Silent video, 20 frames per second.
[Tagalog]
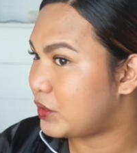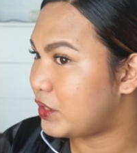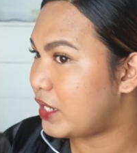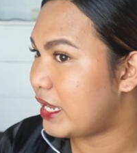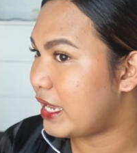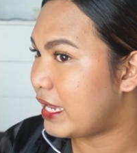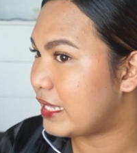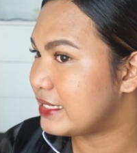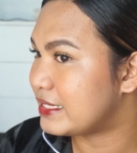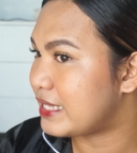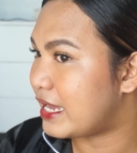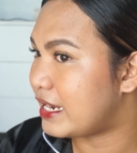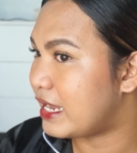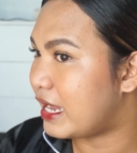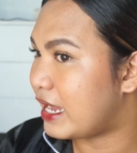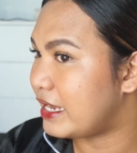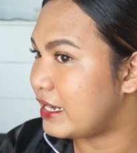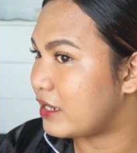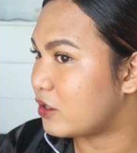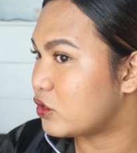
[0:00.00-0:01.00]
ayan,
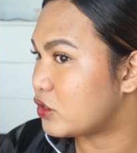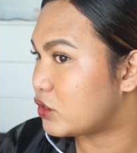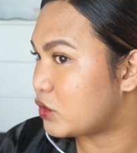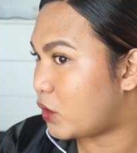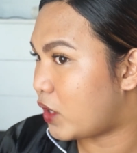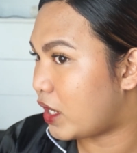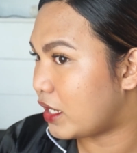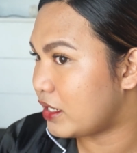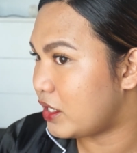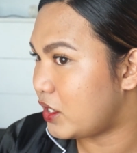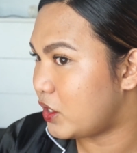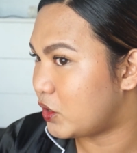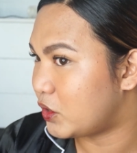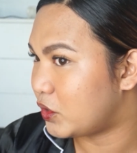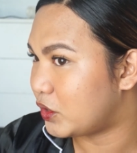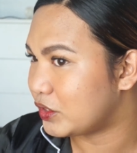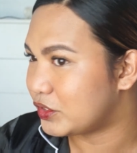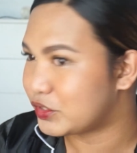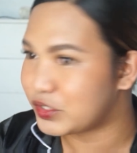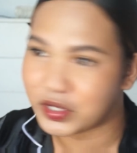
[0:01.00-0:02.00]
sana ay nagustuhan
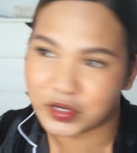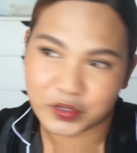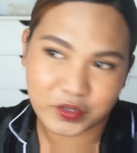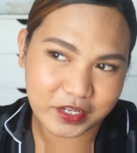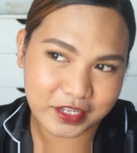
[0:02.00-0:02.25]
nyo. Charot.